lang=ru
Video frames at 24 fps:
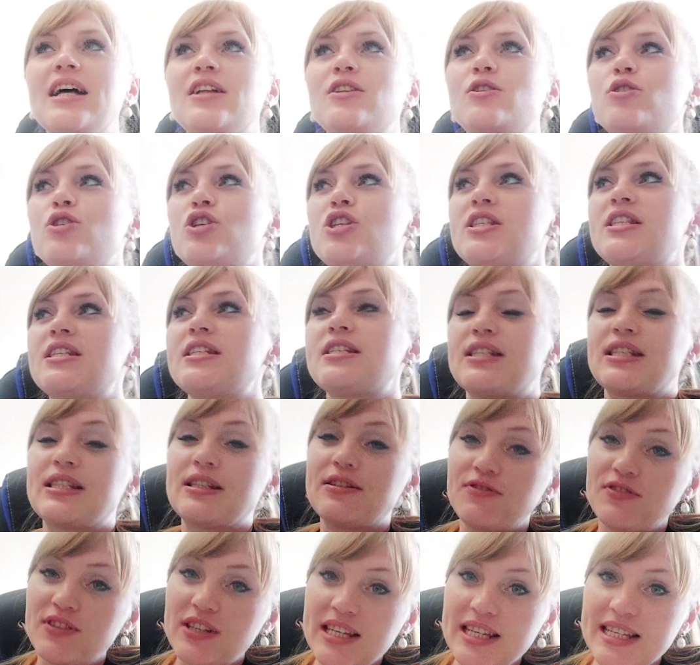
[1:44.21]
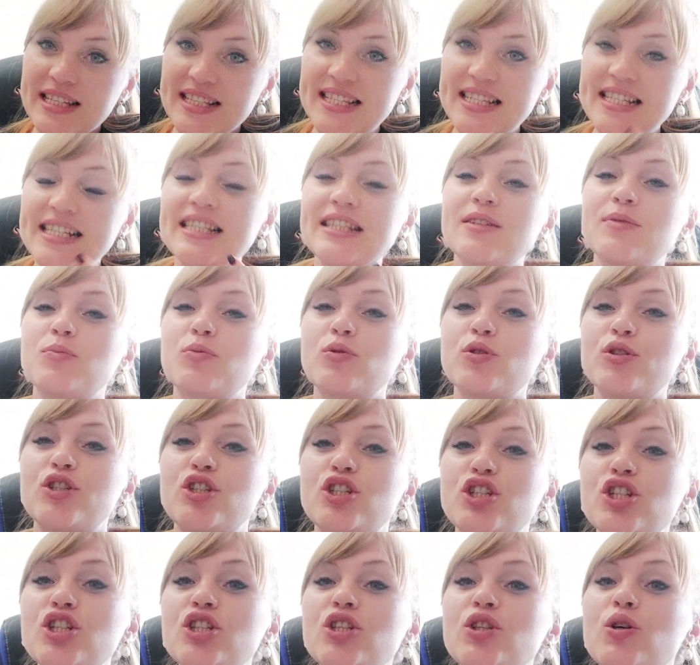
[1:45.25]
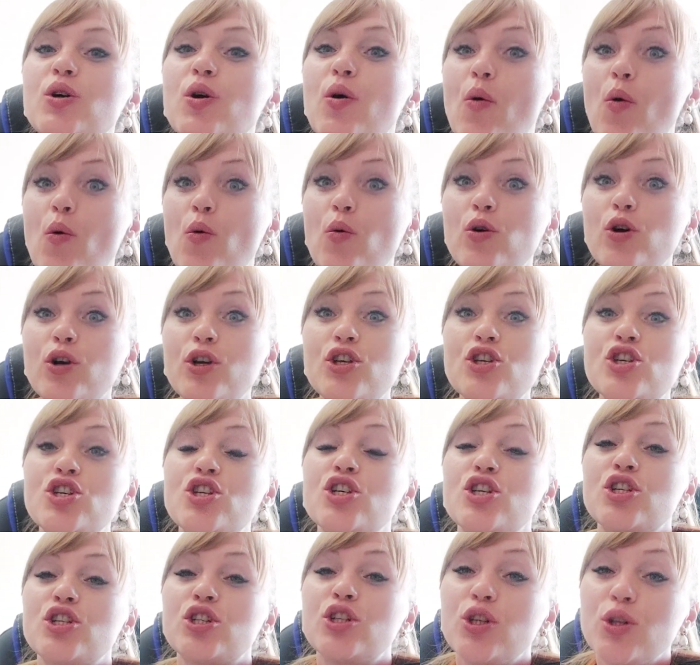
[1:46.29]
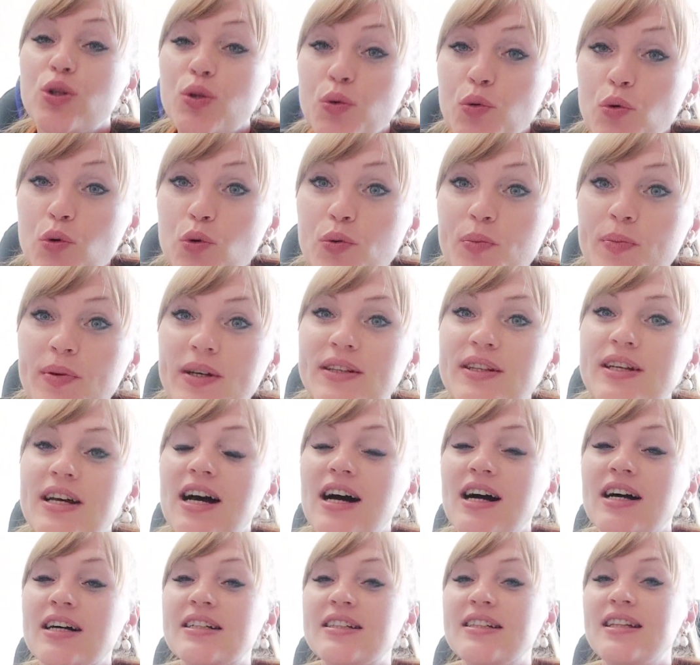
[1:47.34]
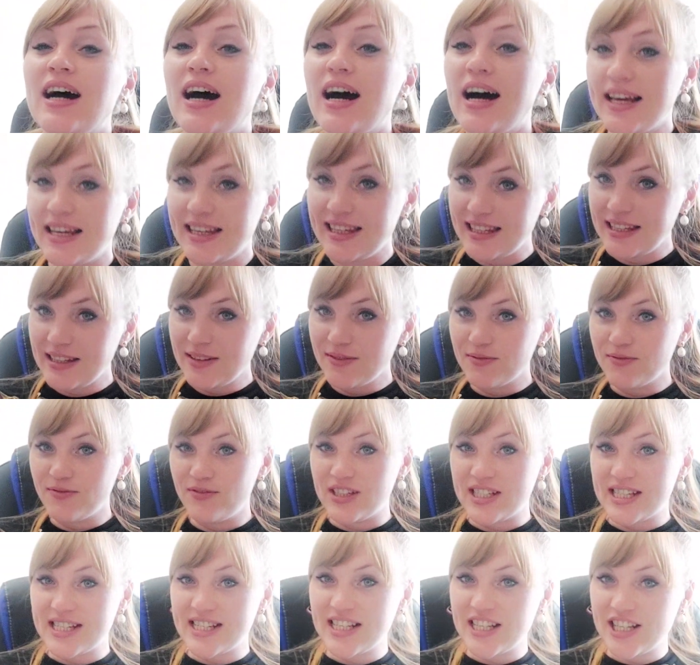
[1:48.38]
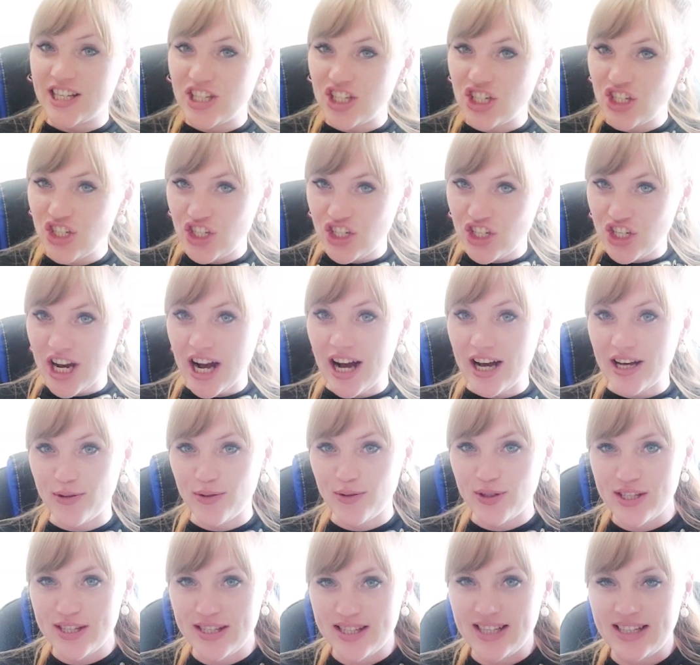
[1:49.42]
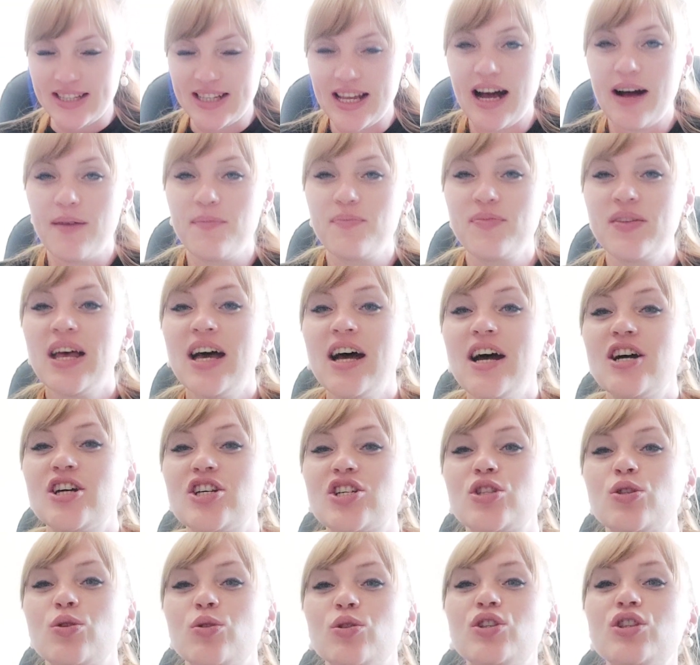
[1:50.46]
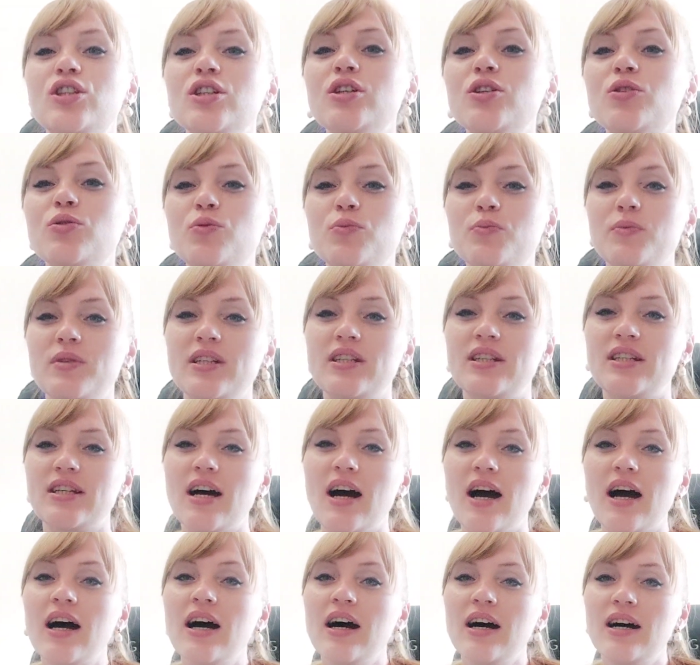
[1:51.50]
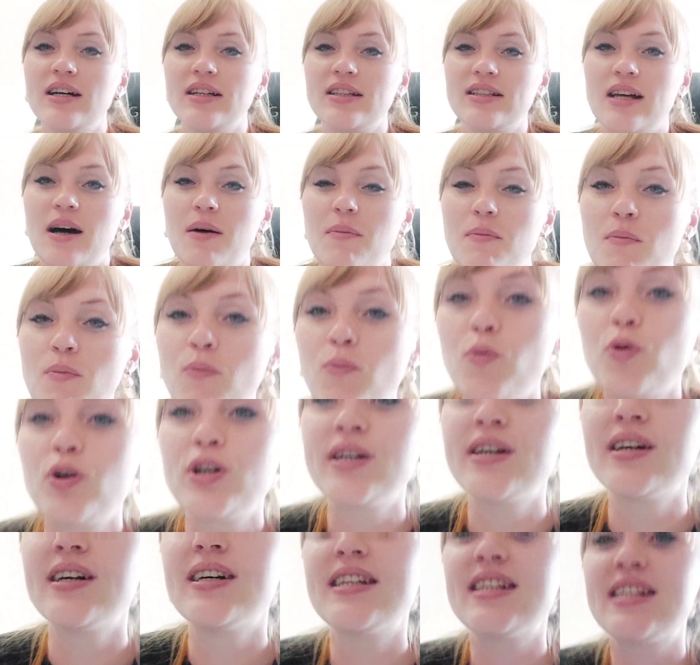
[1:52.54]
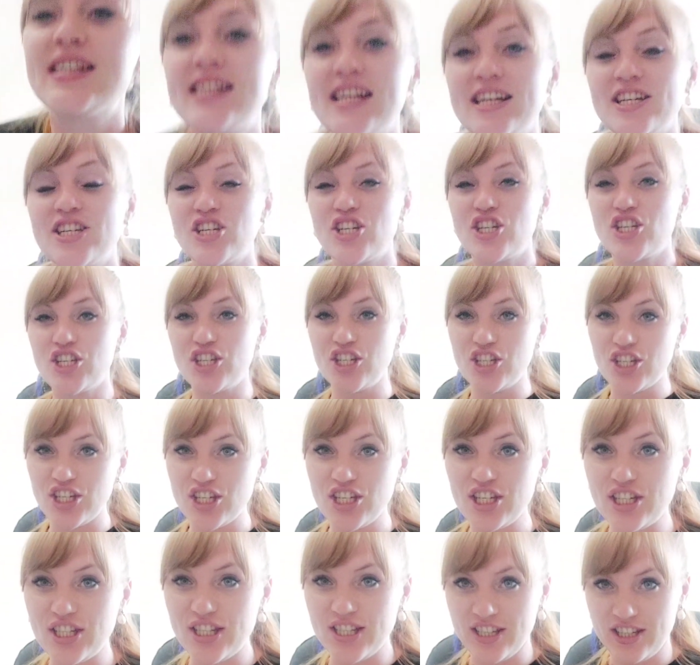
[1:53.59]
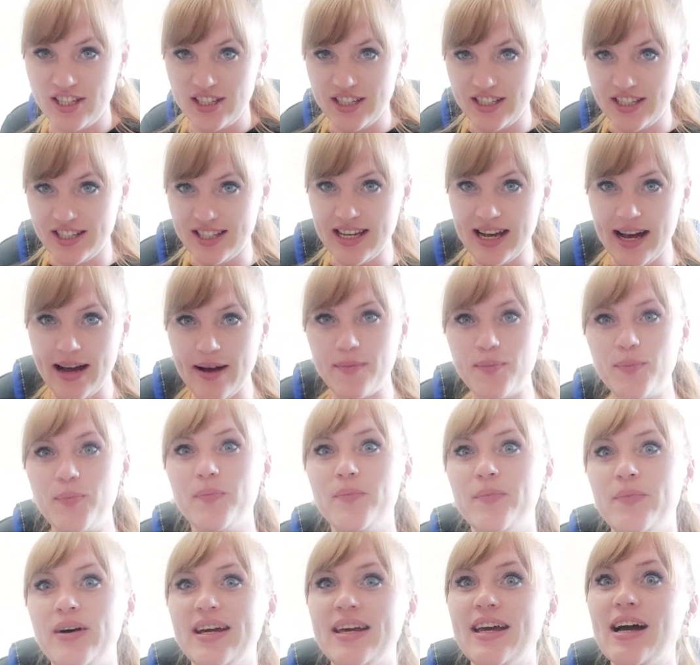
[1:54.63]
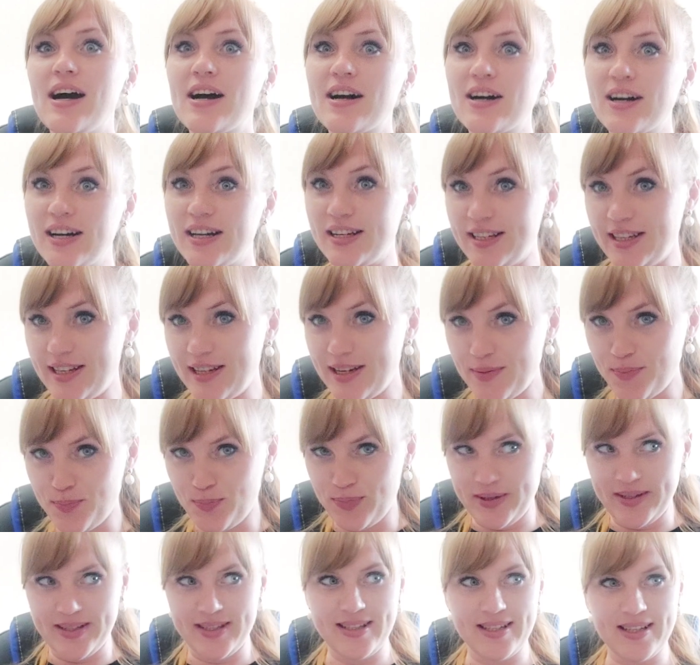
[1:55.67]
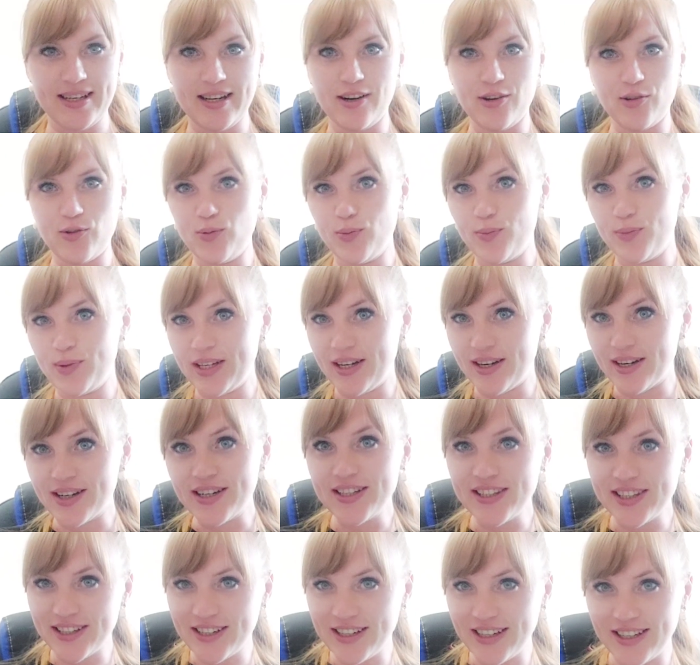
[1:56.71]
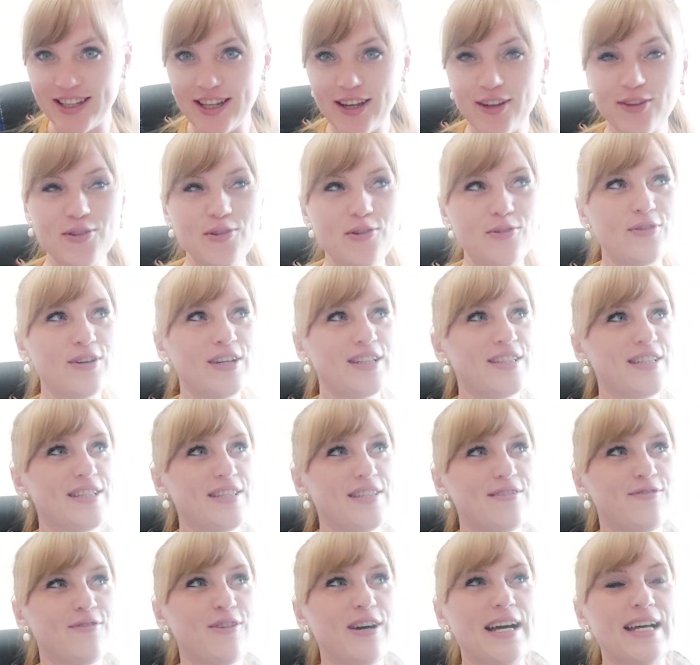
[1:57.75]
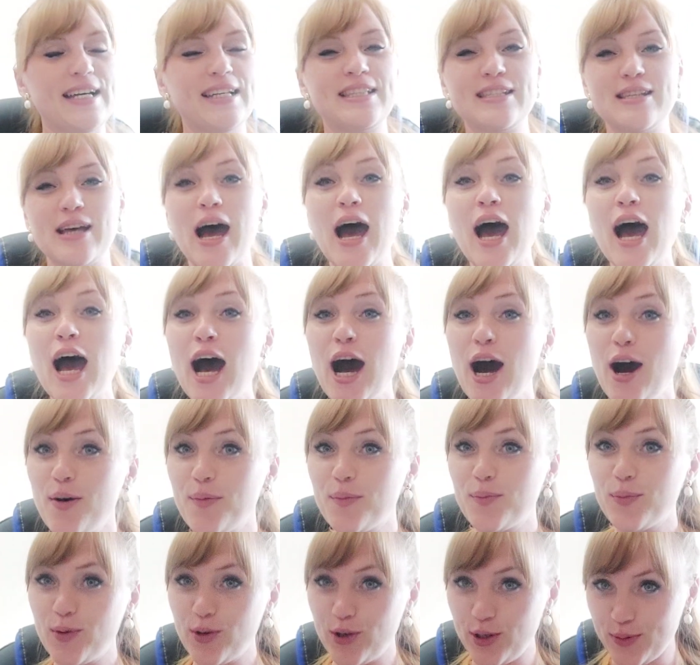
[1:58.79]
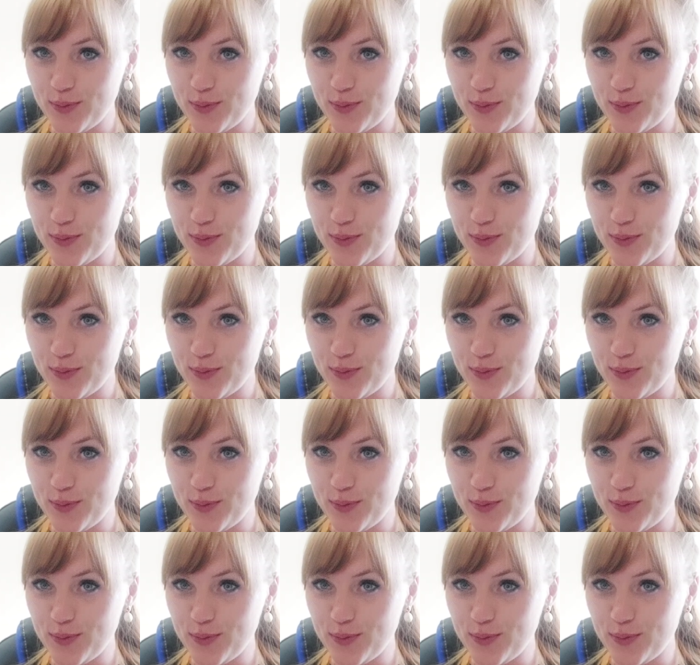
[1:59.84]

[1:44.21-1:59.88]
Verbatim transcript: То есть действительно мужчины очень любят, когда им восхищаются, да, что ты у меня там мой защитник, да, моя крепость, как у меня книга, да, новая называется, мой